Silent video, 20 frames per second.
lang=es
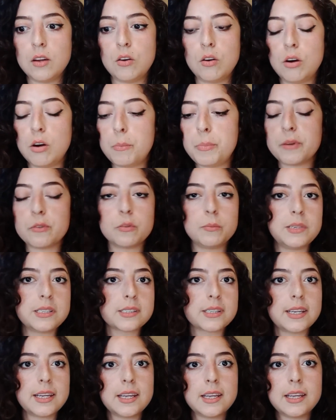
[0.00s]
o
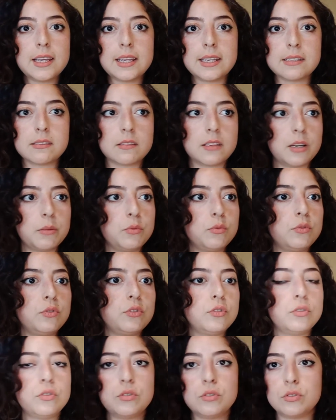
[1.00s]
perfumes que
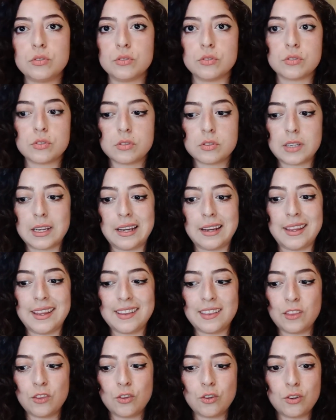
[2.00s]
estamos
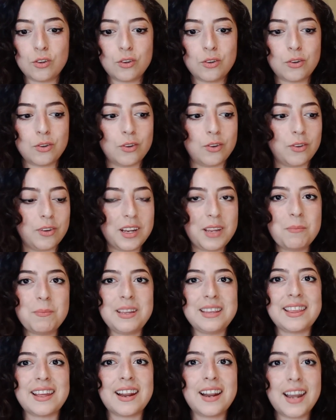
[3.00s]
queriendo
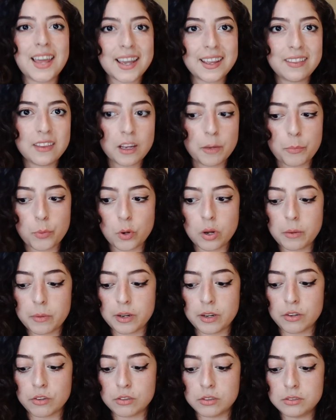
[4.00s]
invitar a la gente que
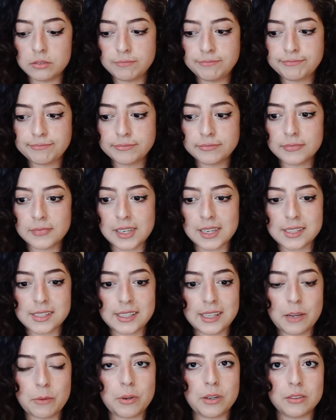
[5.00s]
pruebe, ¿no?
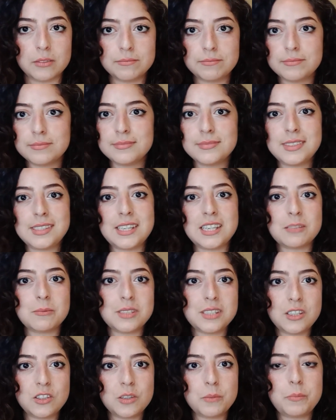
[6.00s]
Así que bueno,
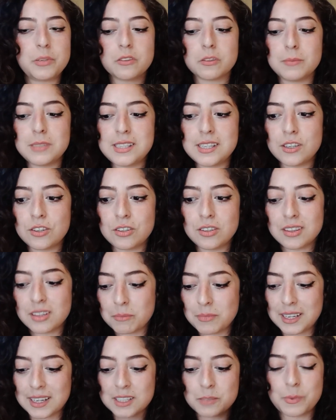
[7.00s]
chismecito perfumístico
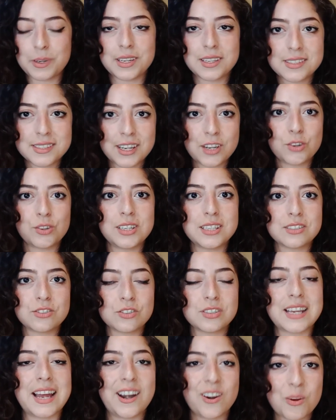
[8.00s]
de mi experiencia con
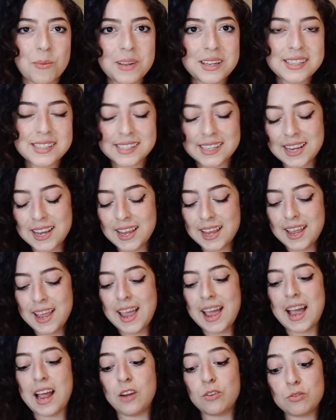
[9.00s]
estos aromas.
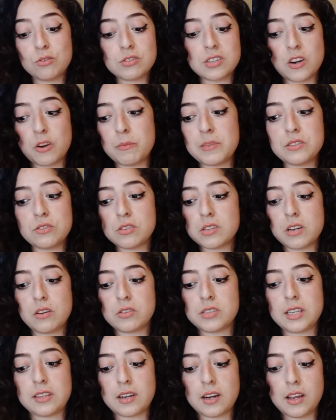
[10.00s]
Algunos aromas no se
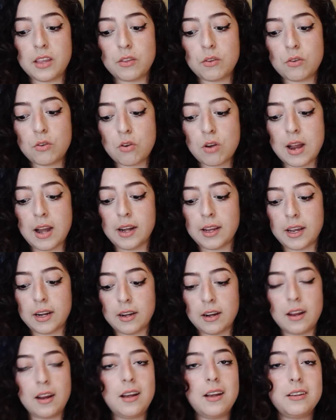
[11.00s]
los he traído al
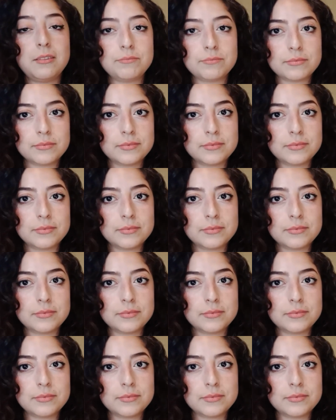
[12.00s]
canal,